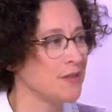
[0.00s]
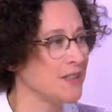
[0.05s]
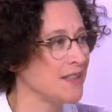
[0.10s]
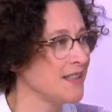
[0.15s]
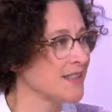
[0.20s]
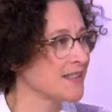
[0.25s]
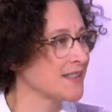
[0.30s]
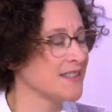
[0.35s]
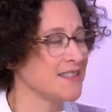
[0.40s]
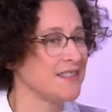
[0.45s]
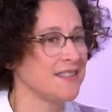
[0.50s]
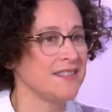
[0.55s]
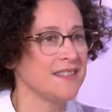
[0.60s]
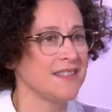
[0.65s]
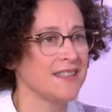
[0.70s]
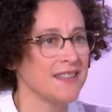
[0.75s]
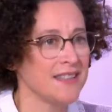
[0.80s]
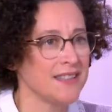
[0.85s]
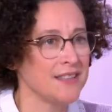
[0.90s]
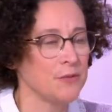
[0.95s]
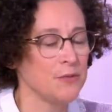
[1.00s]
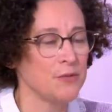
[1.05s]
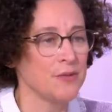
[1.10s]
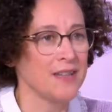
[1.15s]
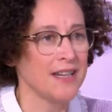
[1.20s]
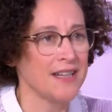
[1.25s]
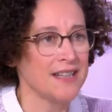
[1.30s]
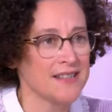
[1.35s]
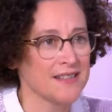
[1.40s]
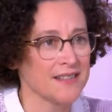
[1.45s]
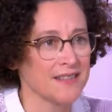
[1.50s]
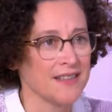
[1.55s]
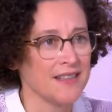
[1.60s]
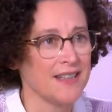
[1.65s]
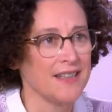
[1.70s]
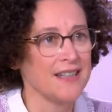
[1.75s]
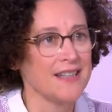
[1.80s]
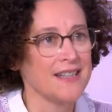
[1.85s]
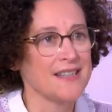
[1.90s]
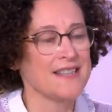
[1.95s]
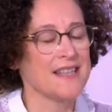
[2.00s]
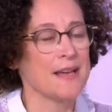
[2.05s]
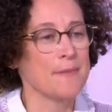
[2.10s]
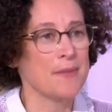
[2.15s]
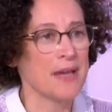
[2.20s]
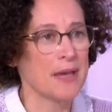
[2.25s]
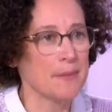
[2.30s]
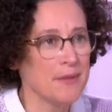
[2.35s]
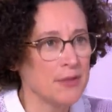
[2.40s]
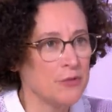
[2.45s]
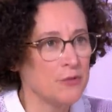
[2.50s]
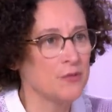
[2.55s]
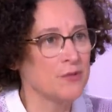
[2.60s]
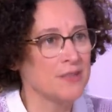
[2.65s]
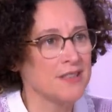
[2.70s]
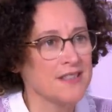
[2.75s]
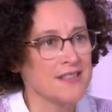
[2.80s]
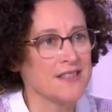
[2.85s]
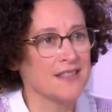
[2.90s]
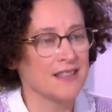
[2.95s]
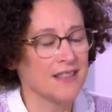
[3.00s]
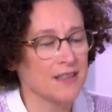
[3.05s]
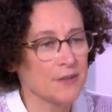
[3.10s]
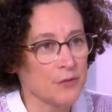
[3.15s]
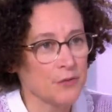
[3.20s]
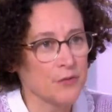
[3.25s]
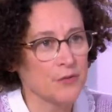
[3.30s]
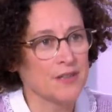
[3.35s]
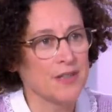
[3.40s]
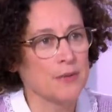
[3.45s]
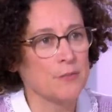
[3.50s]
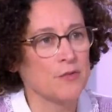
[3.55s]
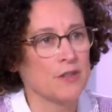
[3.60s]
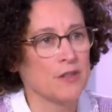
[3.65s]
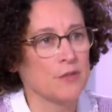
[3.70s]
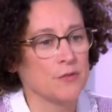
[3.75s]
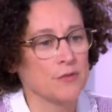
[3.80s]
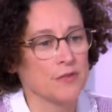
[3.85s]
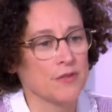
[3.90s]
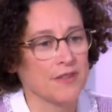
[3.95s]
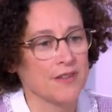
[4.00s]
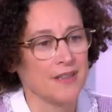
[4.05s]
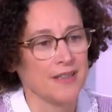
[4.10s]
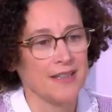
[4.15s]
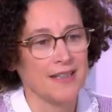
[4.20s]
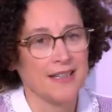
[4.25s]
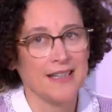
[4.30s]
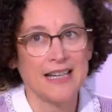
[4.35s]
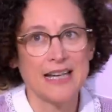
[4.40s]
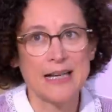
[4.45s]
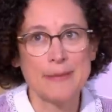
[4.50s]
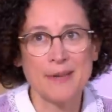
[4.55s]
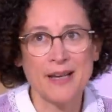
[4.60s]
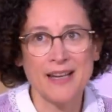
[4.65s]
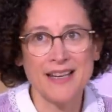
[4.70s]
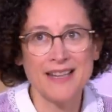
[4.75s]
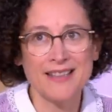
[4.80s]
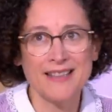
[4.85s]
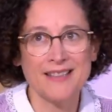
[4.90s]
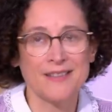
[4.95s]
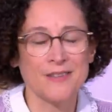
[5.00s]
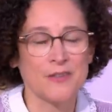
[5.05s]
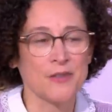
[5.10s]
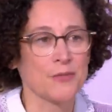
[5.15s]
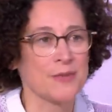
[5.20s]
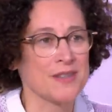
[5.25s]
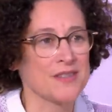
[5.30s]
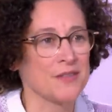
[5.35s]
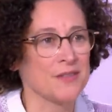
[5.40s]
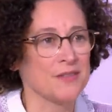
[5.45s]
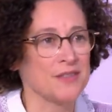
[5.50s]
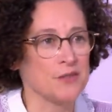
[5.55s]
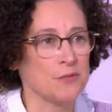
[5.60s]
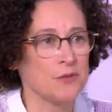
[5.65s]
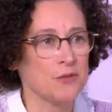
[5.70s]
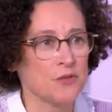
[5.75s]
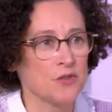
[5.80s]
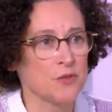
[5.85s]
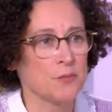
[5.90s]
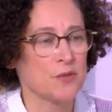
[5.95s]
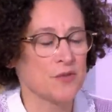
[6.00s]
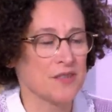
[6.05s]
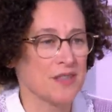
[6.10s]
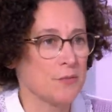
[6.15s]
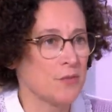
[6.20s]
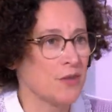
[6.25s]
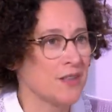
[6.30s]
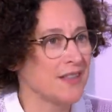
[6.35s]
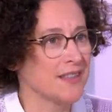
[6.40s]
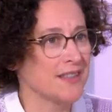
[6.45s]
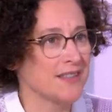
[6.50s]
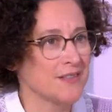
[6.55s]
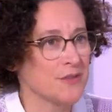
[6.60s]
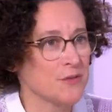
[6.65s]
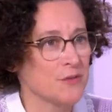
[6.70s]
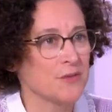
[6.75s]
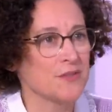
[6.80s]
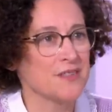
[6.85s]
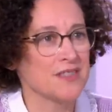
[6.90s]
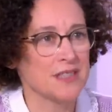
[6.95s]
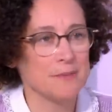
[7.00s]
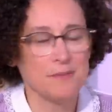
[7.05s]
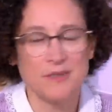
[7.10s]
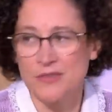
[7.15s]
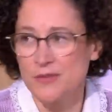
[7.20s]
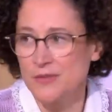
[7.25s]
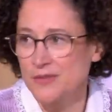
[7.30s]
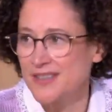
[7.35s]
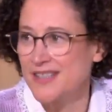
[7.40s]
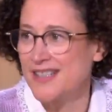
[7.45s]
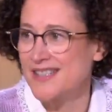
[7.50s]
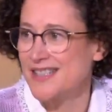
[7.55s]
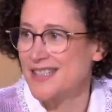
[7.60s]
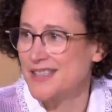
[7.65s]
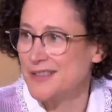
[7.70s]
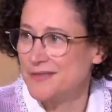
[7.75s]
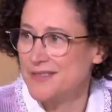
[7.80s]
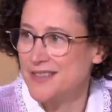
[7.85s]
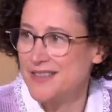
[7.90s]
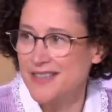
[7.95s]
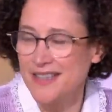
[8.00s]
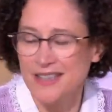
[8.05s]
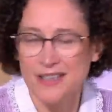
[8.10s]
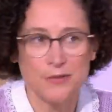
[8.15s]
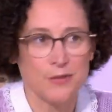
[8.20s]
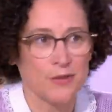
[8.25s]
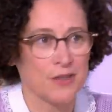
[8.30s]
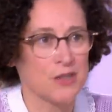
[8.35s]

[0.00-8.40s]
l'électricité et du gaz. Ça permet d'utiliser l'un quand on a moins l'autre. Après, en 78, on se posait moins la question des émissions de gaz à effet de serre et du